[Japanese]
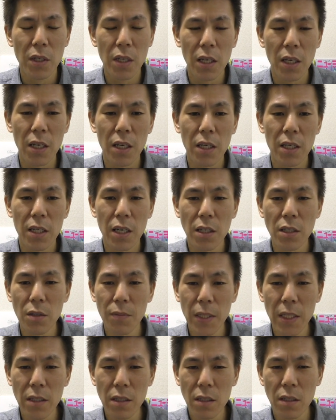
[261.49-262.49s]
えー、100
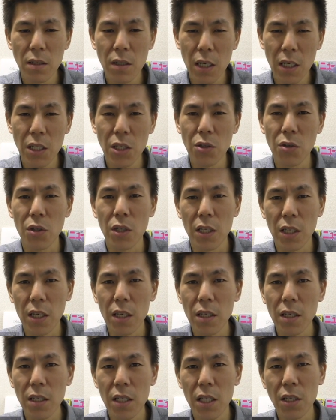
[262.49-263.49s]
万通貨以上で
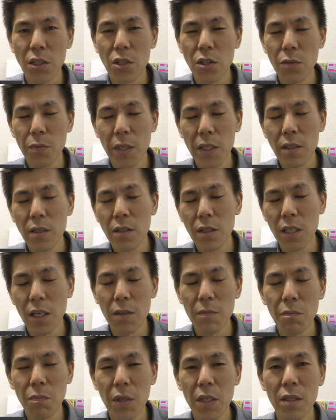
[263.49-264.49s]
ね、
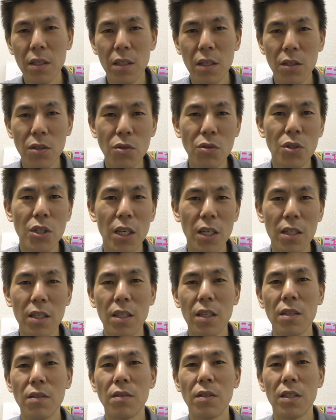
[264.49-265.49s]
キャッシュバックキャンペーンっていうのをやっ
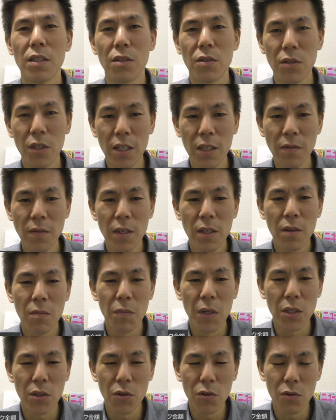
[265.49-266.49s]
てるんですよね。
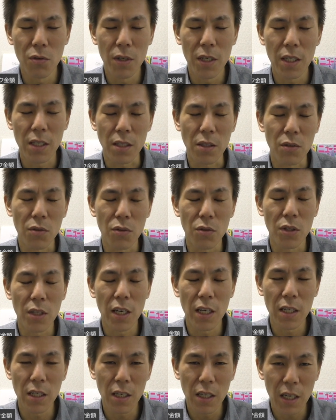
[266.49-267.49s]
まあ、要は、その
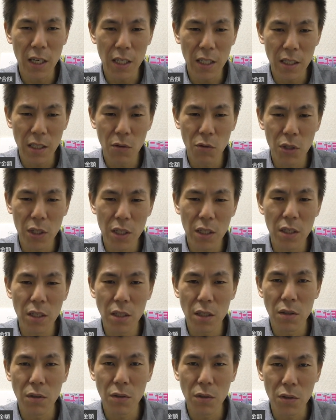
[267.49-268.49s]
何回取引
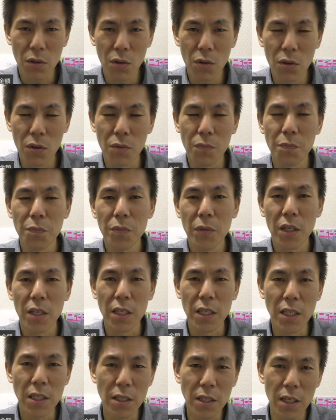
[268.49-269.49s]
すると、
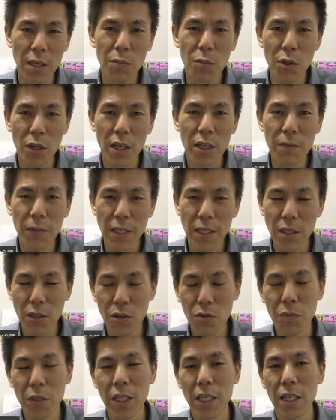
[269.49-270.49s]
いくらもらえます
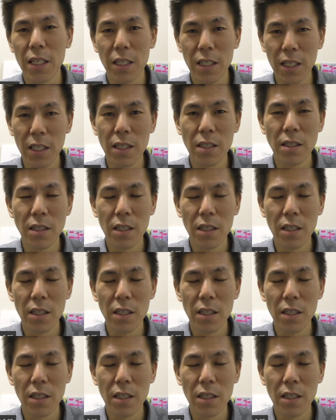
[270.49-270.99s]
よみたいなね、